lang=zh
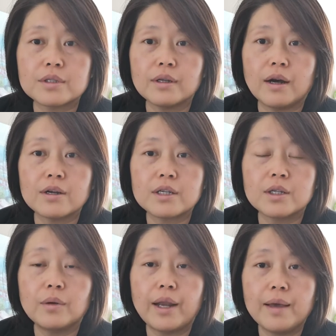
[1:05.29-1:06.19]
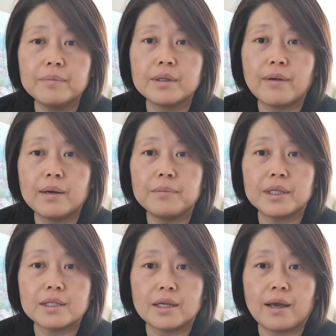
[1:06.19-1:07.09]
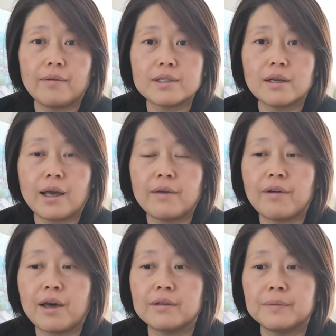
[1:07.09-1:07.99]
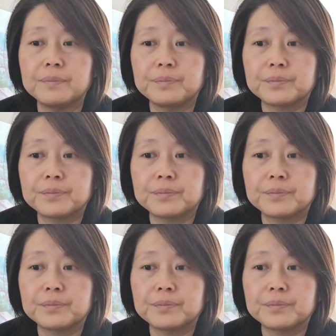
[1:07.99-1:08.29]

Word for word: s 啊，是由 Lam Development 的这开发商开发的。